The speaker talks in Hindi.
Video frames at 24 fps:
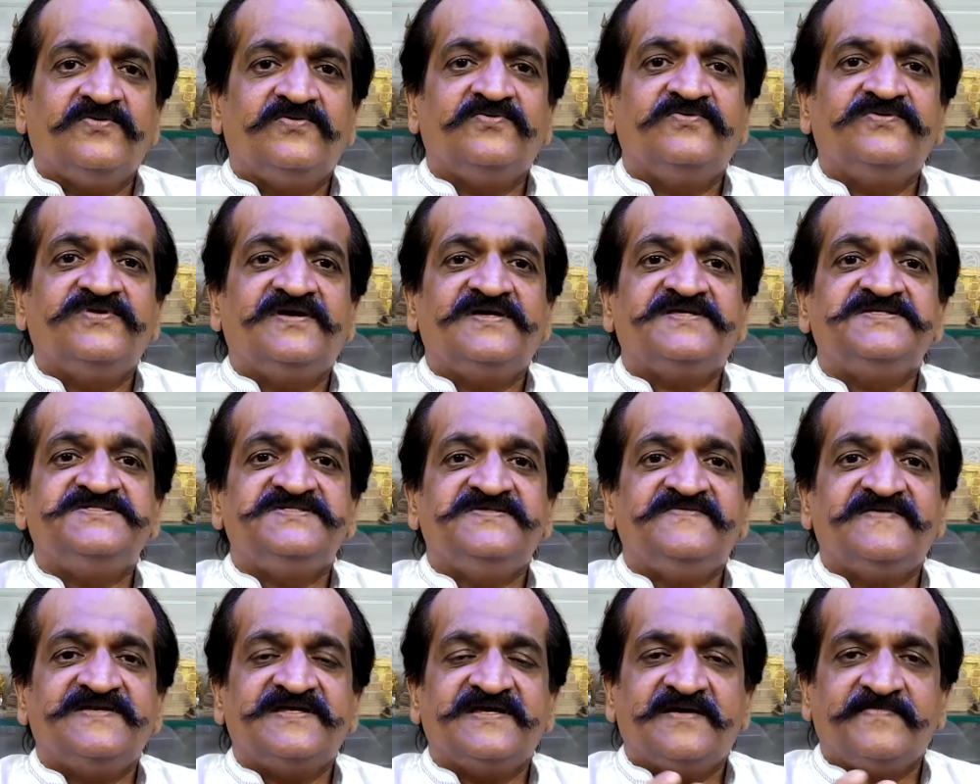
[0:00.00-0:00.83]
उनके
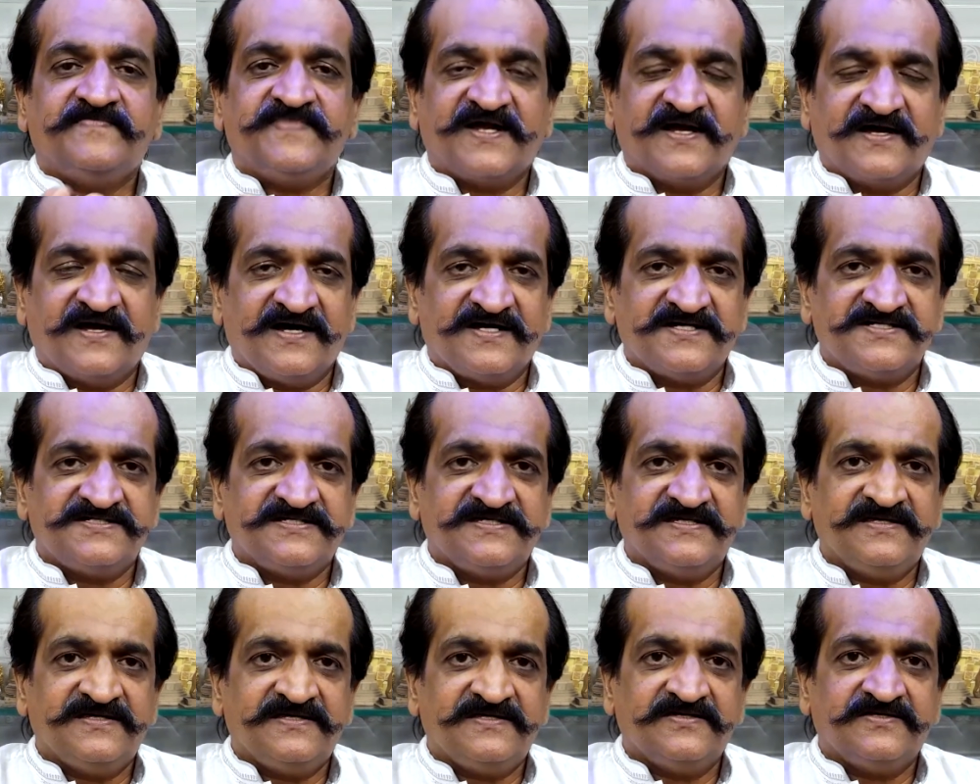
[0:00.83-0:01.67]
जीवन का प्रकाश
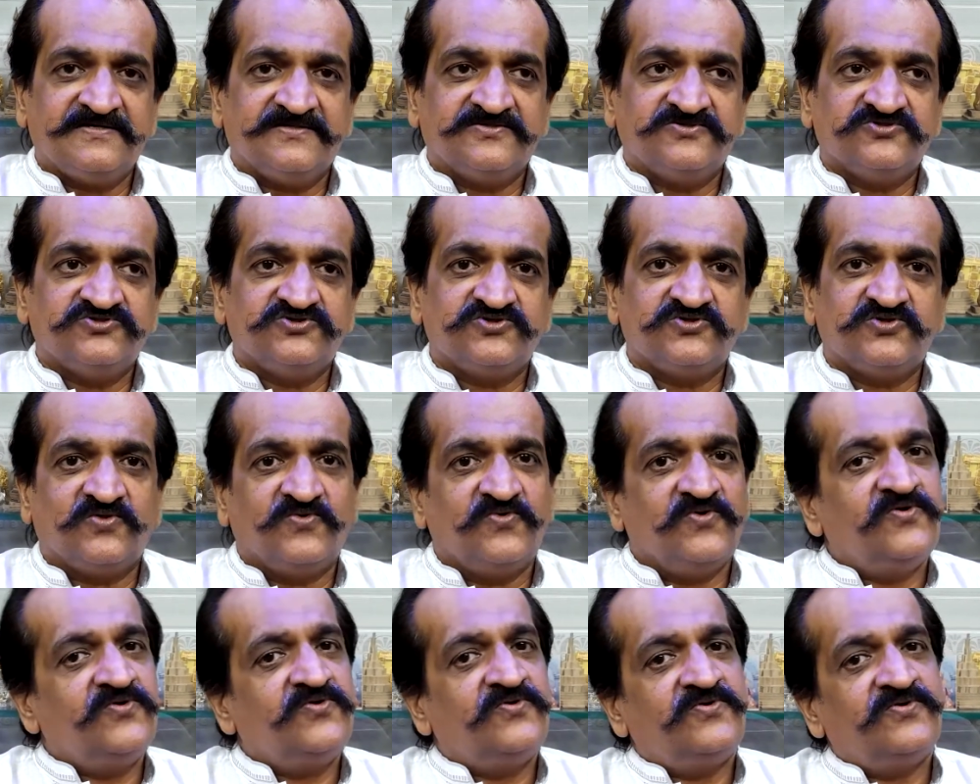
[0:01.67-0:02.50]
है जो
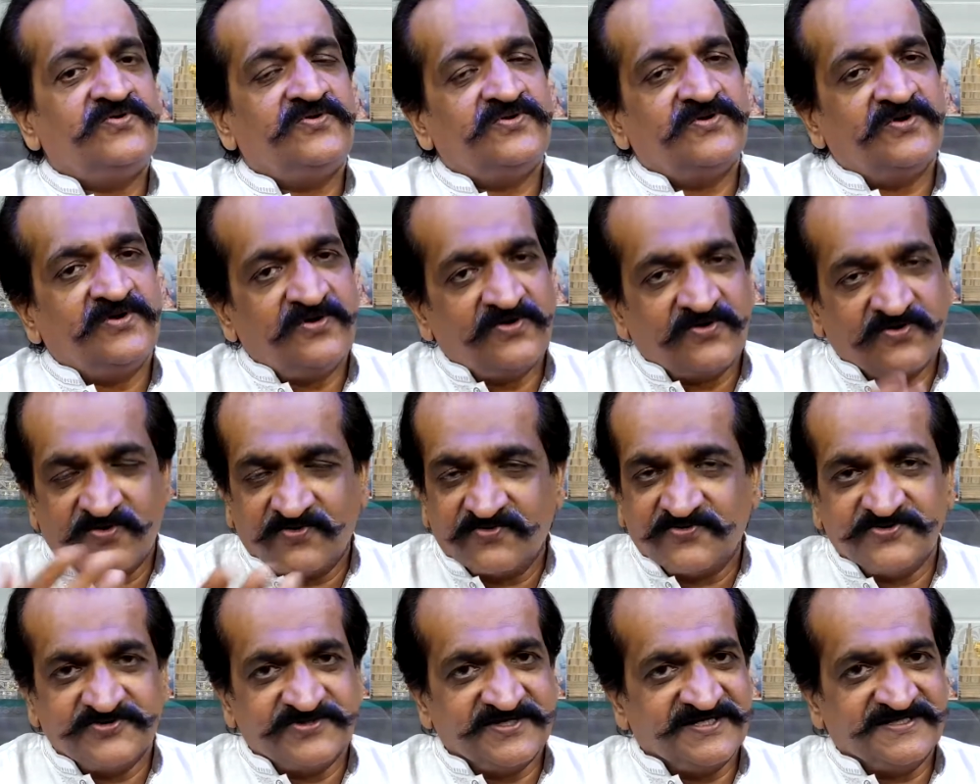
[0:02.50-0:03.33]
वो लोगों
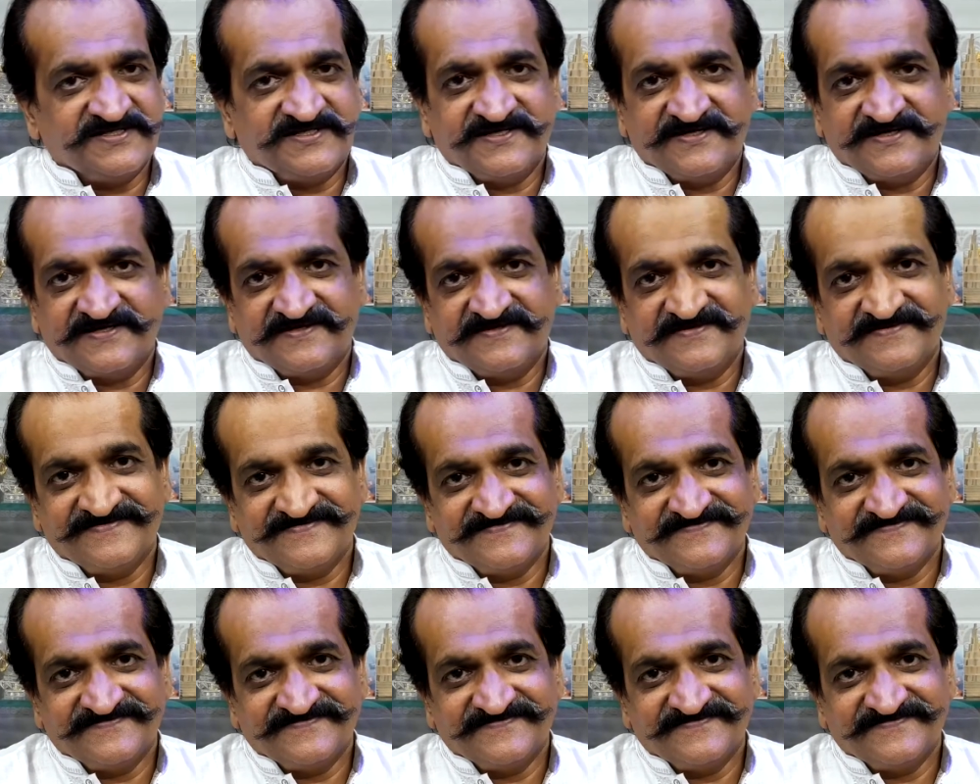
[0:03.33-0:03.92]
को देते हैं